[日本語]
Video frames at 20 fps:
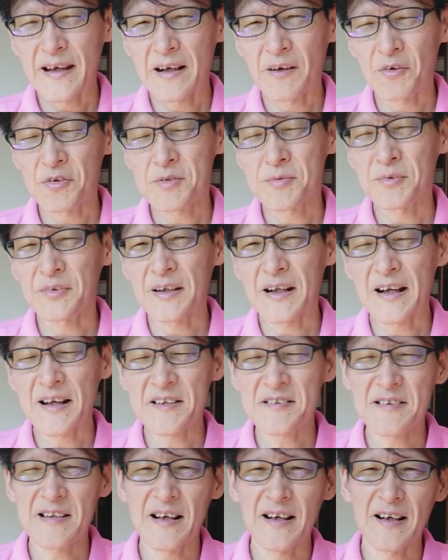佳子様の
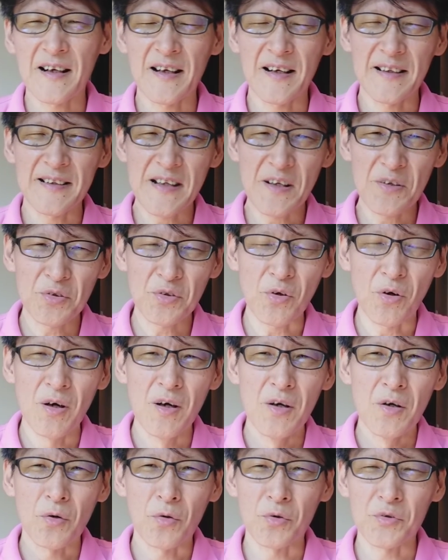話なんかが出る
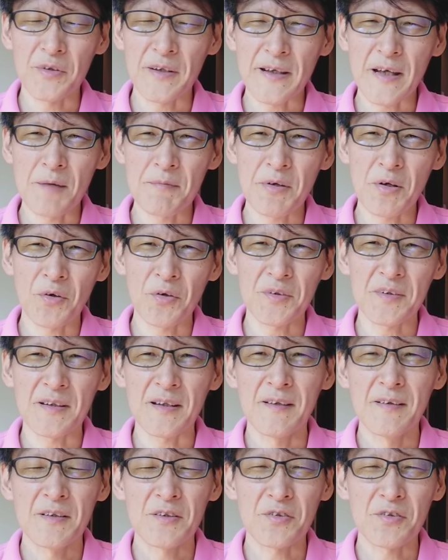と、今度はやめろって。